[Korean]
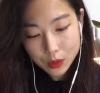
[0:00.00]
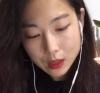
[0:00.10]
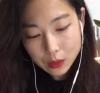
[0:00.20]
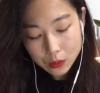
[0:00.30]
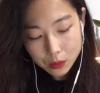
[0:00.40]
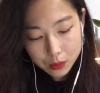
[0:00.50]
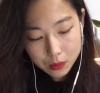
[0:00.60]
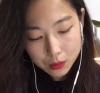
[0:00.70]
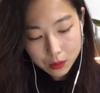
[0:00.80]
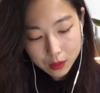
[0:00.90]

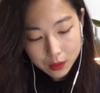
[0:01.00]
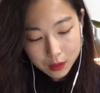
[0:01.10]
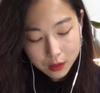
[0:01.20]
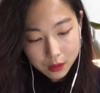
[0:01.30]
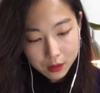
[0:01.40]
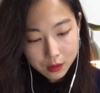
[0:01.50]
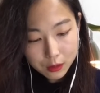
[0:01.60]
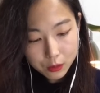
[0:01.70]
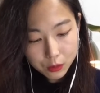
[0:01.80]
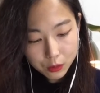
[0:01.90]
하고,
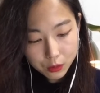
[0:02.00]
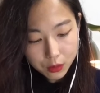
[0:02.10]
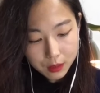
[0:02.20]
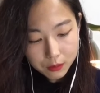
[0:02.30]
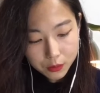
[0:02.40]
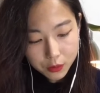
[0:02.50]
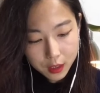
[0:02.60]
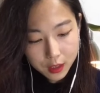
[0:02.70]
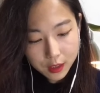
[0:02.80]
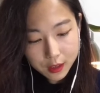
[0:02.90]
또, 또 한 분이